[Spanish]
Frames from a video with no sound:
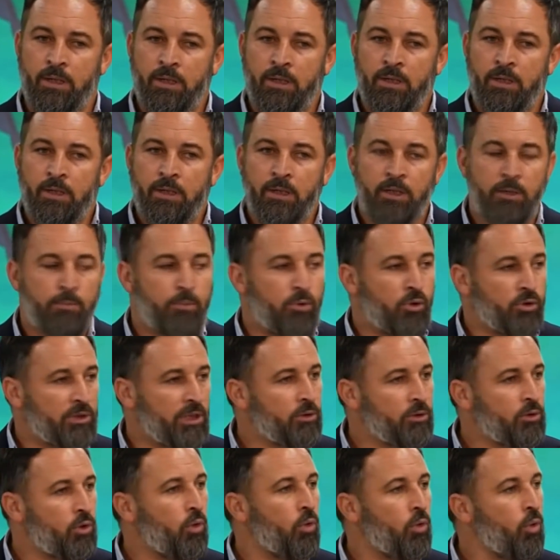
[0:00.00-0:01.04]
y, por lo
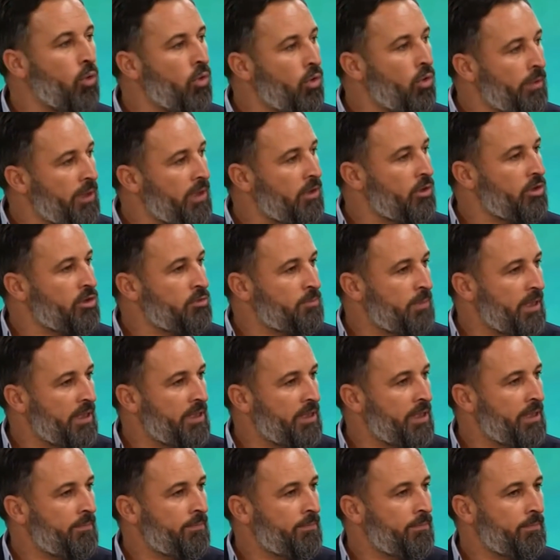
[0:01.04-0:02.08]
tanto, un gobierno de
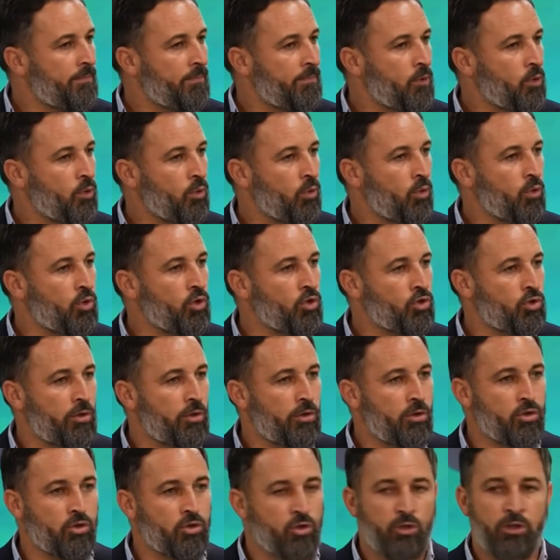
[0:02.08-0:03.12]
España cuyos
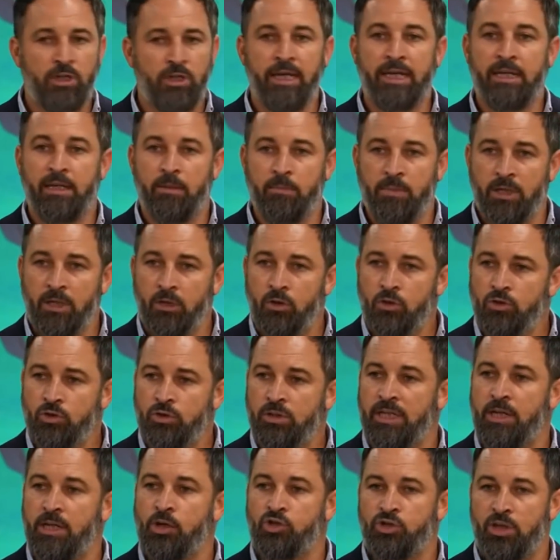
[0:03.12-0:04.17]
socios son enemigos
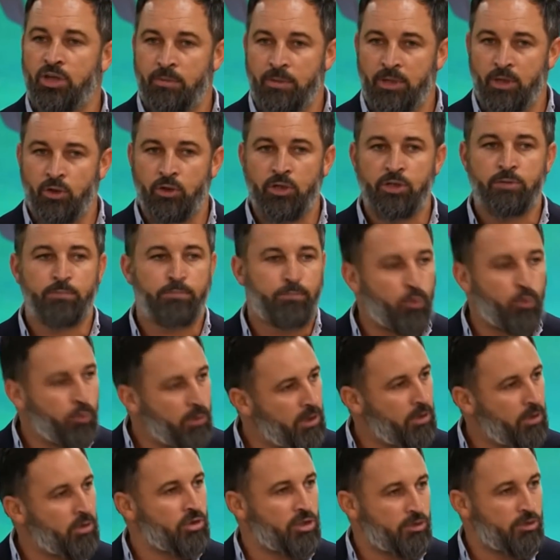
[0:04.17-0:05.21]
de los servidores
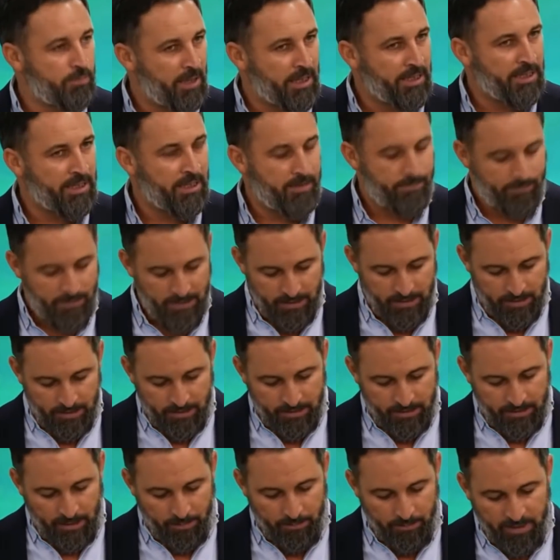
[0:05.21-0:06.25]
públicos de España,
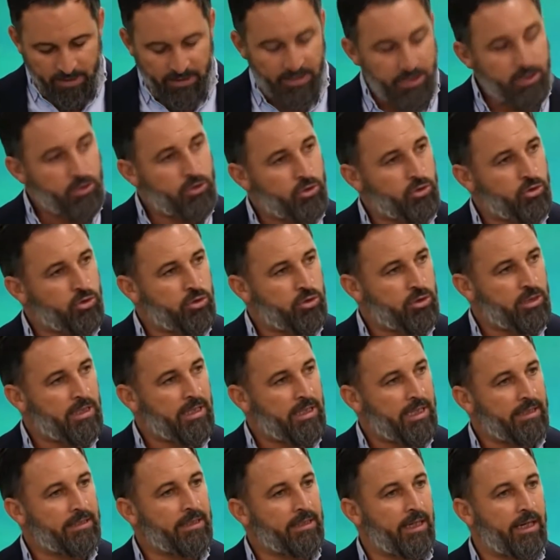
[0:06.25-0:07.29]
también de esos que
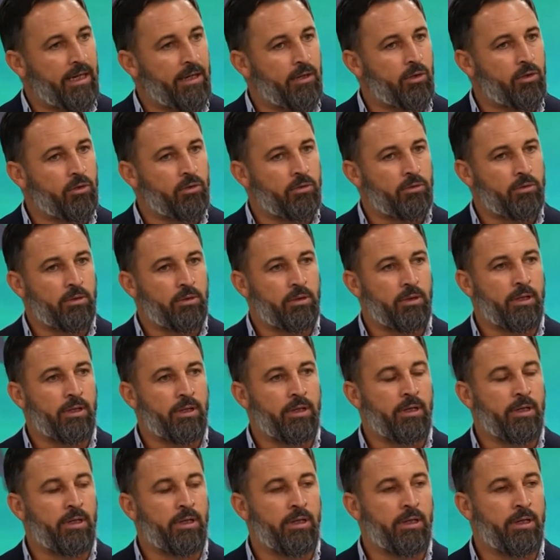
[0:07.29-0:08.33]
han dejado
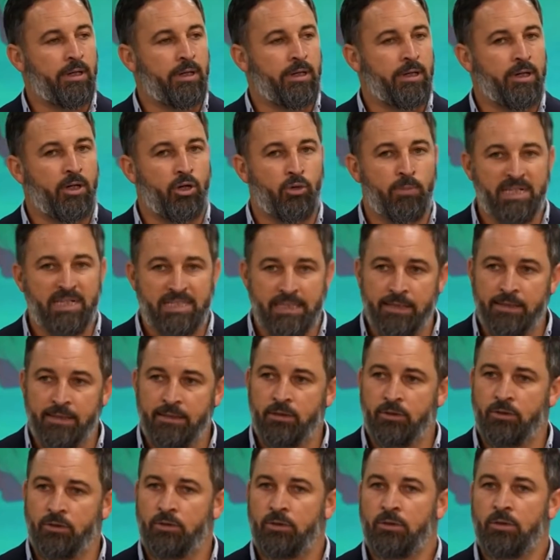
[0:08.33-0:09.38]
en lo más
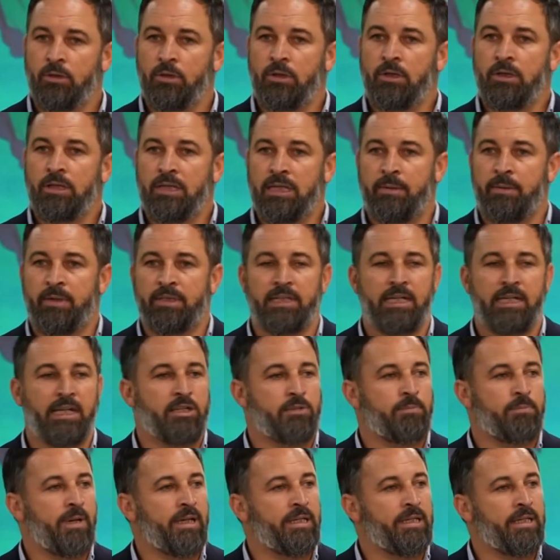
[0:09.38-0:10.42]
alto la bandera de
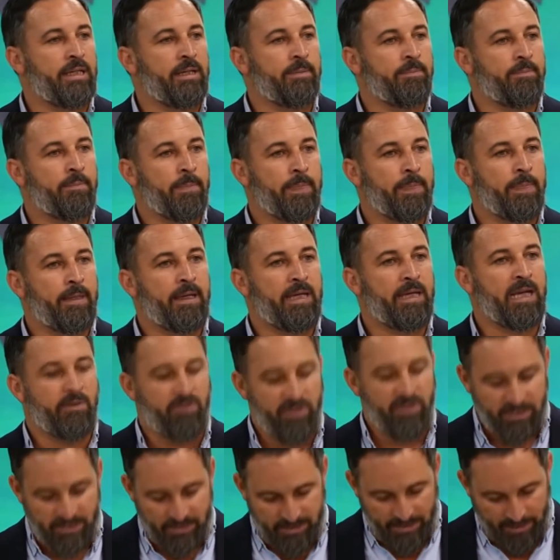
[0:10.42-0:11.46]
España en
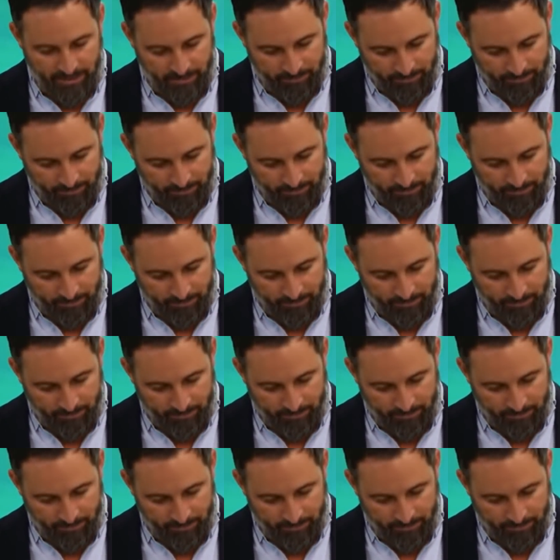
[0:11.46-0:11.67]
Afganistán.